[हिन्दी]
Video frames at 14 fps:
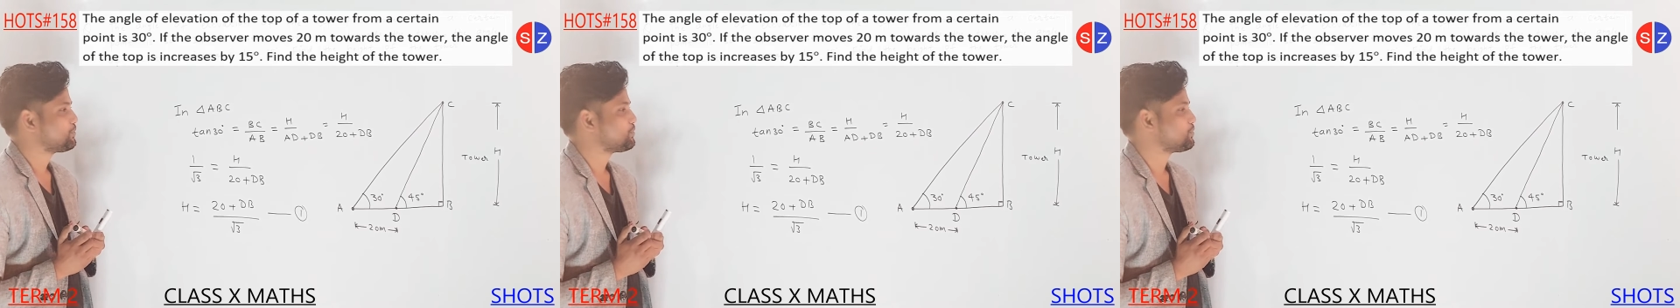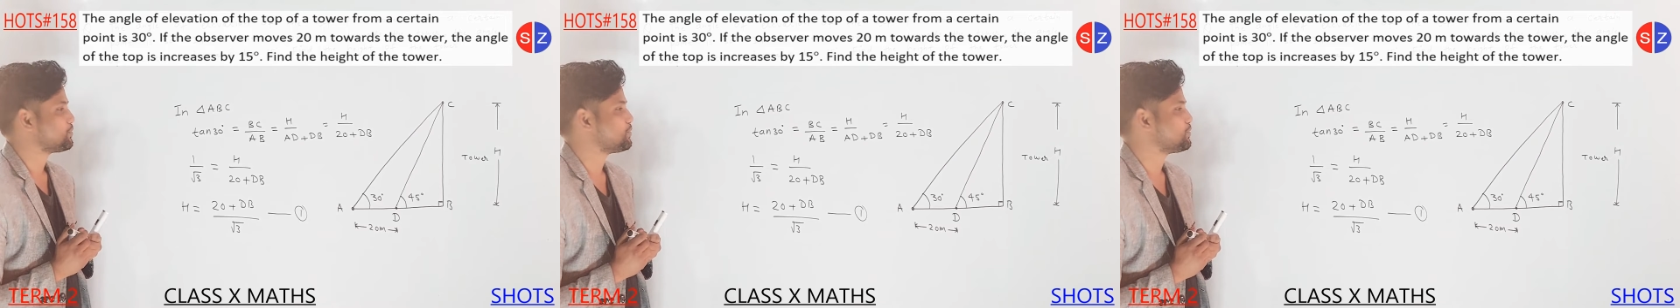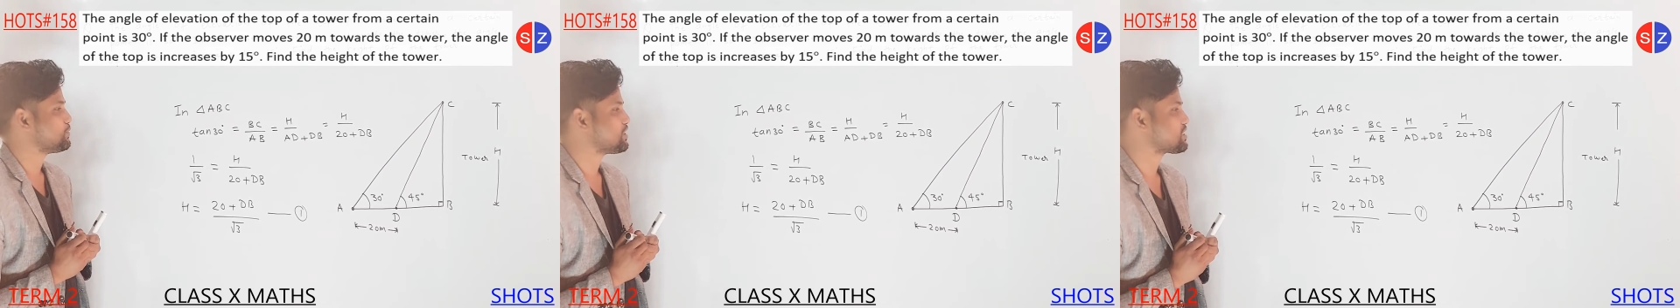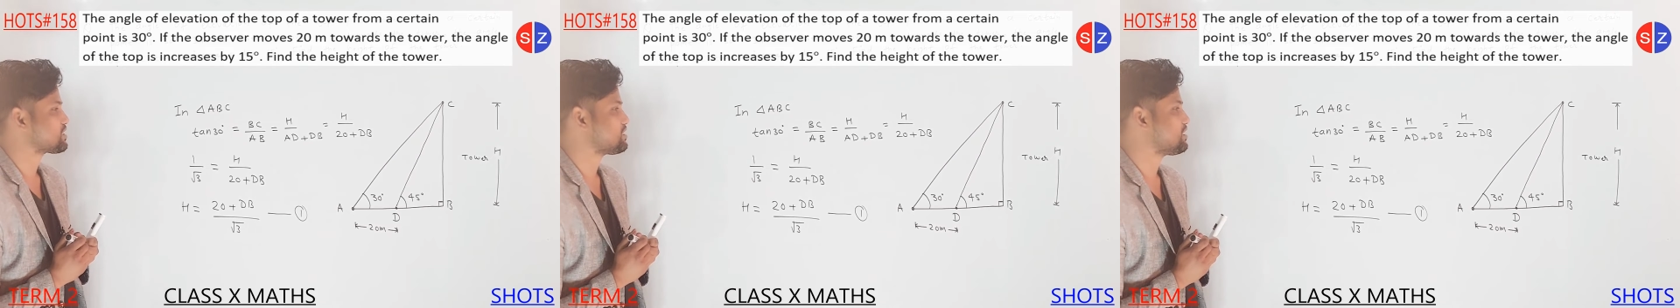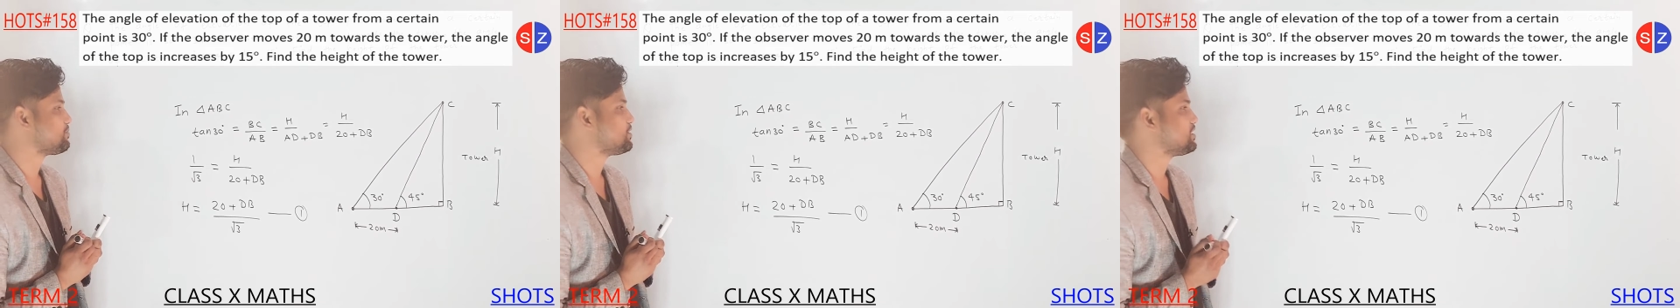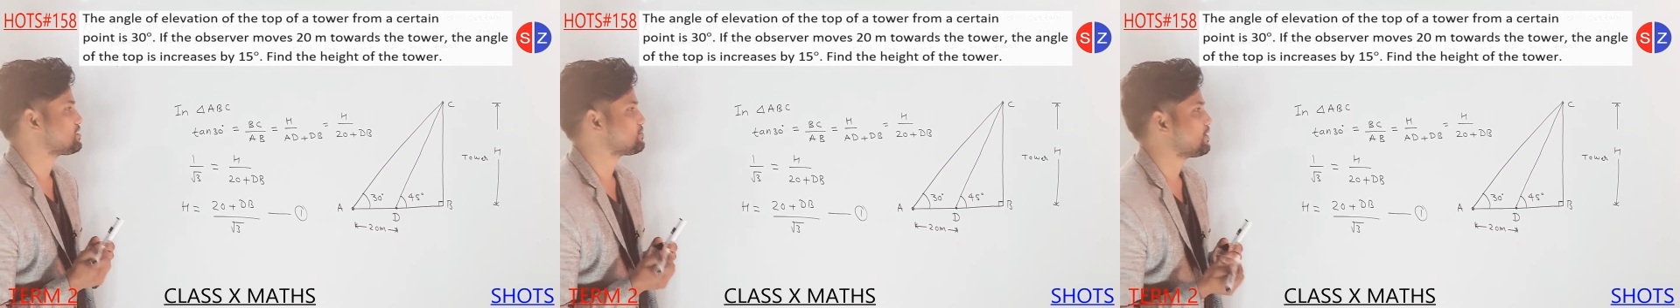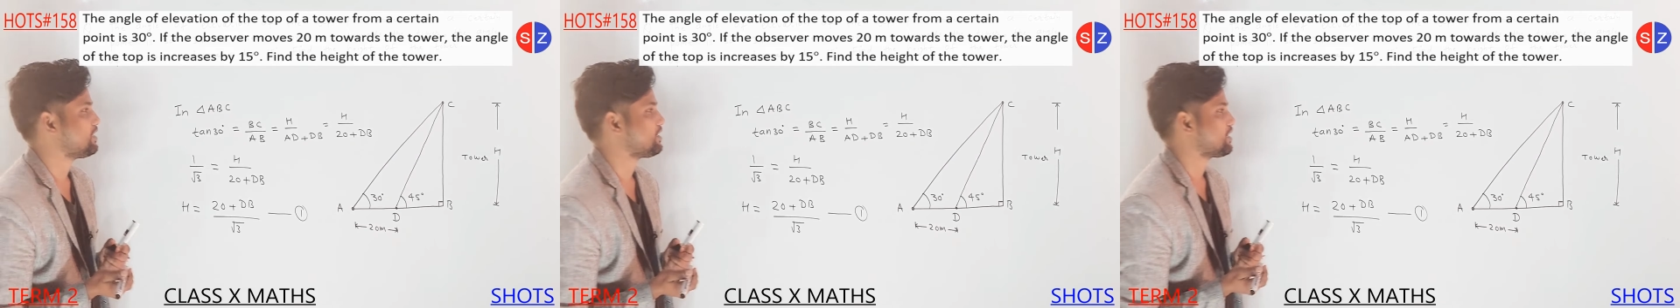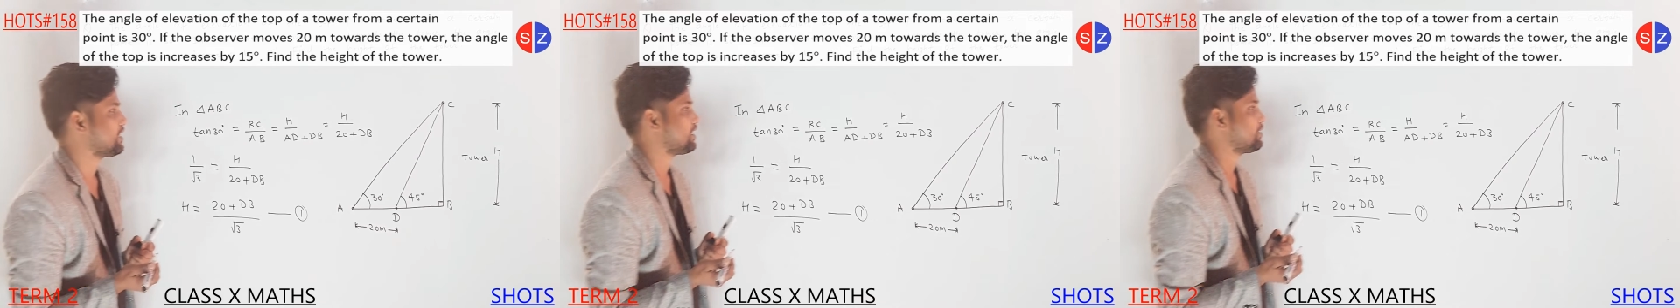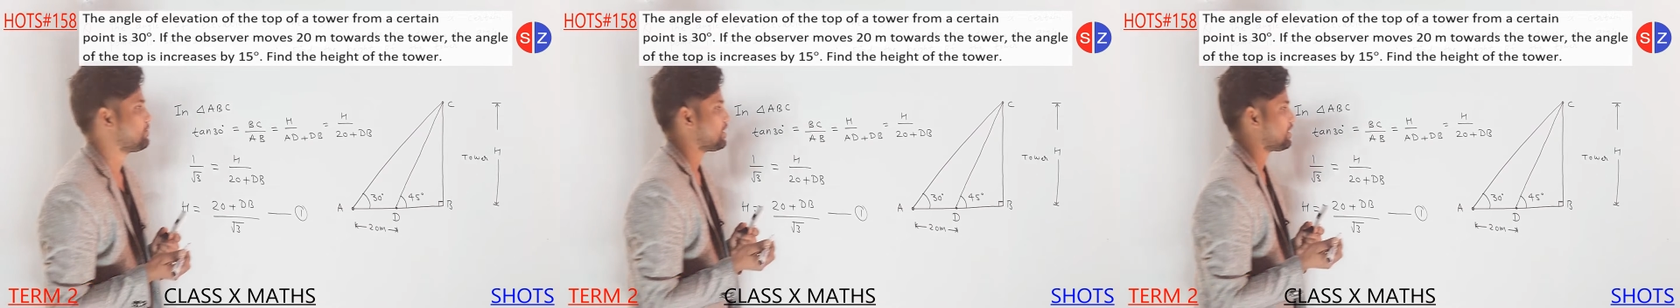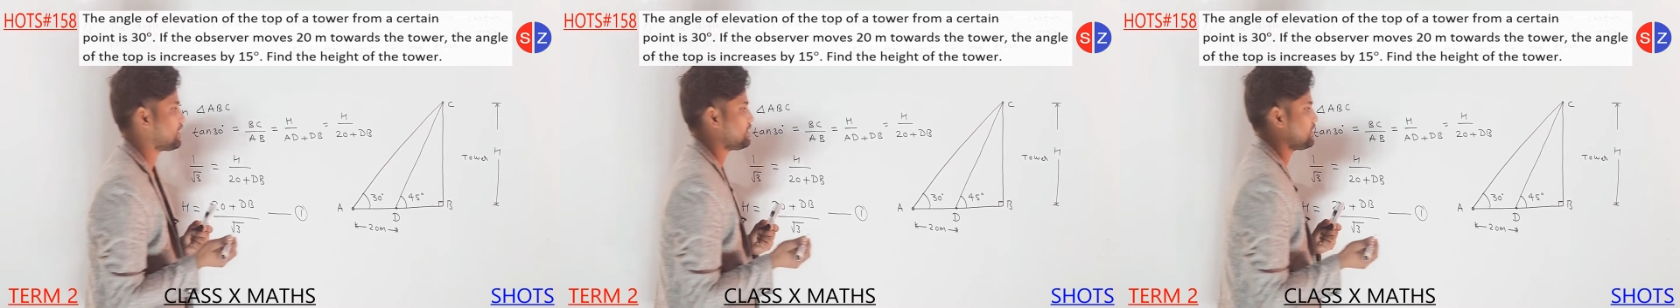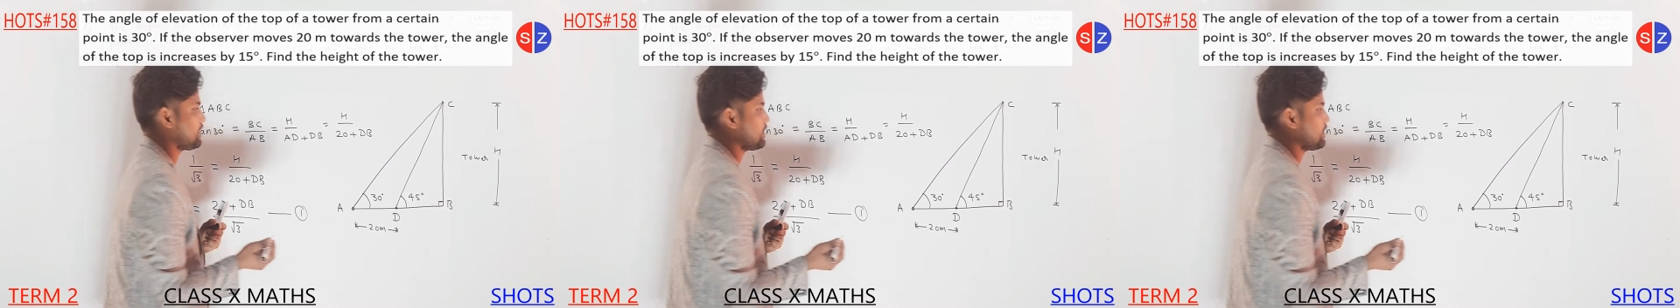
तो जस्ट अब इस वाले ट्राइंगल में लगा देंगे